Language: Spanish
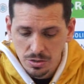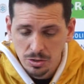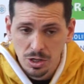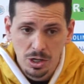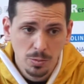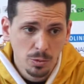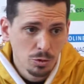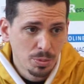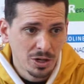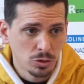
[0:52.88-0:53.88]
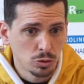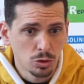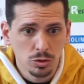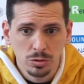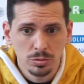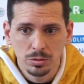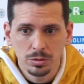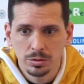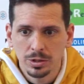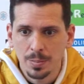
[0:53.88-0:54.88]
Sí, bueno, para nosotros
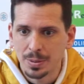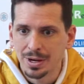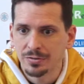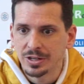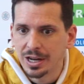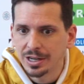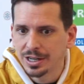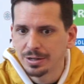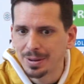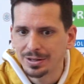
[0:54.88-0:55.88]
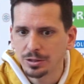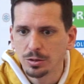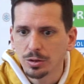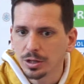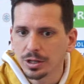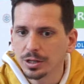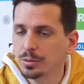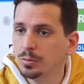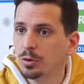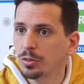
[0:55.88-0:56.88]
eh, la primera final era el partido de
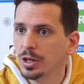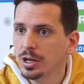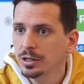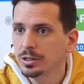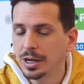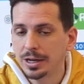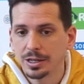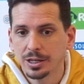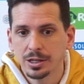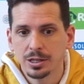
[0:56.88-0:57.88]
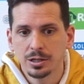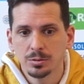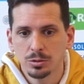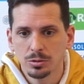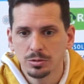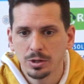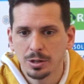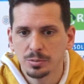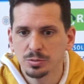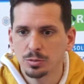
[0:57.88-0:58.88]
Murcia, al que, bueno,
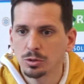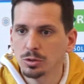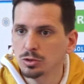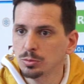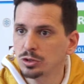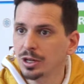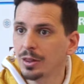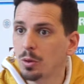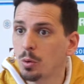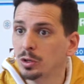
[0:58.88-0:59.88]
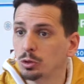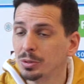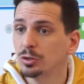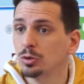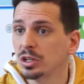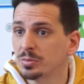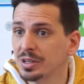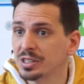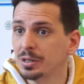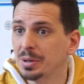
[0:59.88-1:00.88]
ahora mismo los hemos dejado a cuatro victorias
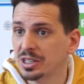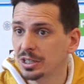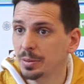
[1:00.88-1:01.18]
más el Basket